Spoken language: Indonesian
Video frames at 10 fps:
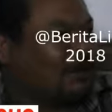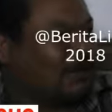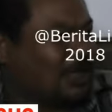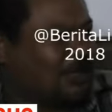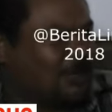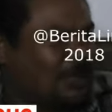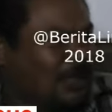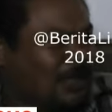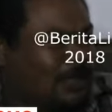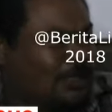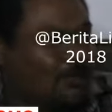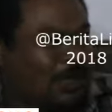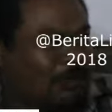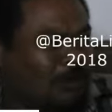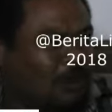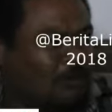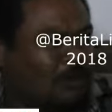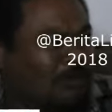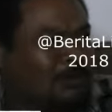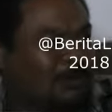waktu saya saya juga ikut
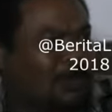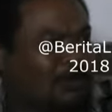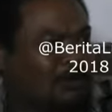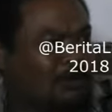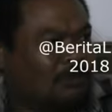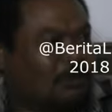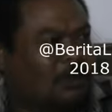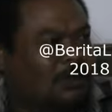waktu waktu itu